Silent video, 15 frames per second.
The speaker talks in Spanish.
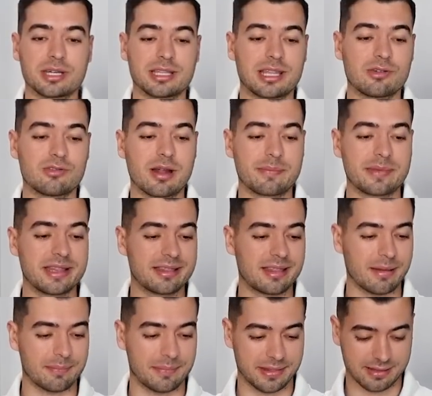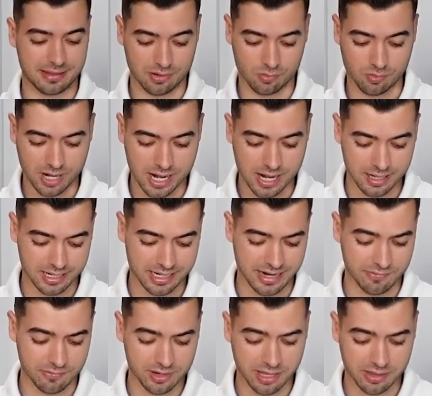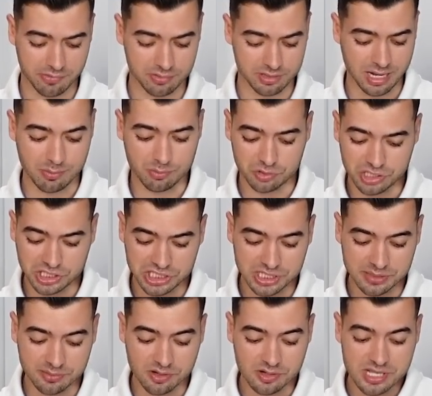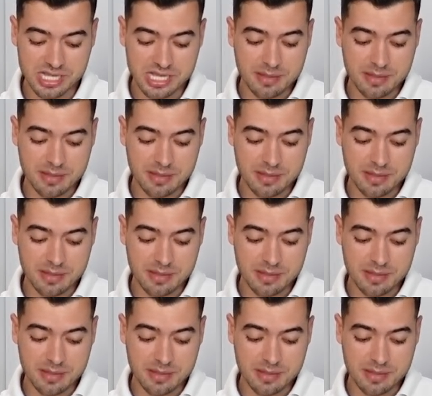que tiene una pinta espectacular, que las voy a disfrutar muchísimo,